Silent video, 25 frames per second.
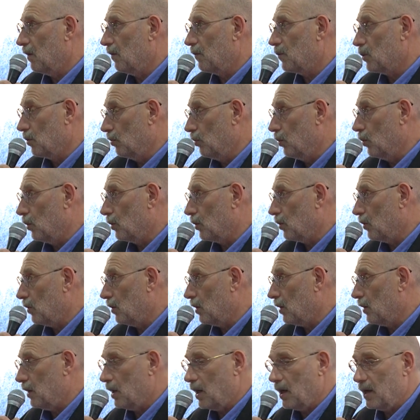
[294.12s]
в
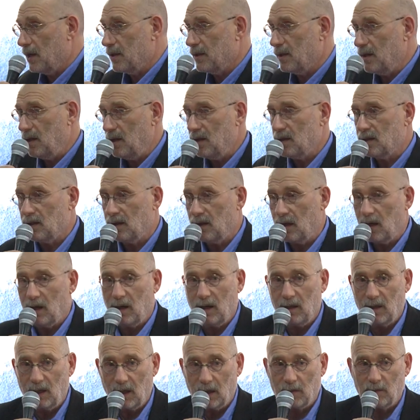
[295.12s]
субботу, а здесь
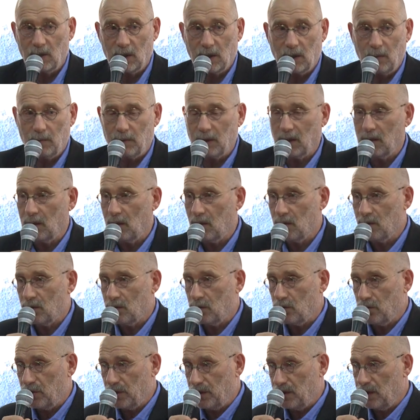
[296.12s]
на ярмарке
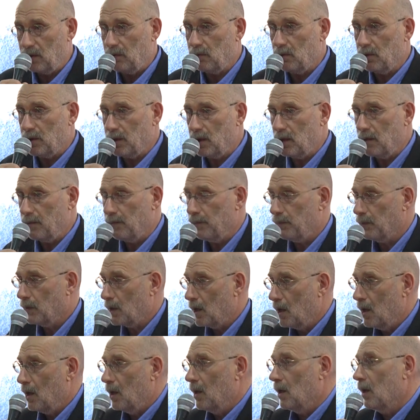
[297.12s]
продается уже сегодня,
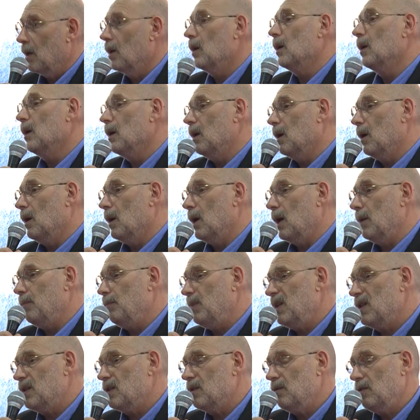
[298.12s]

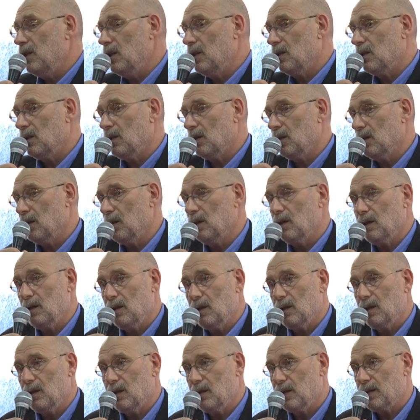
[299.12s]
описывает
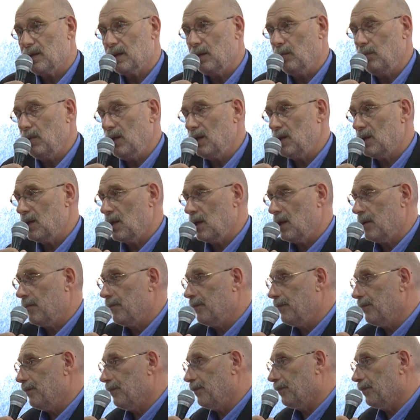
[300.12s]
э, события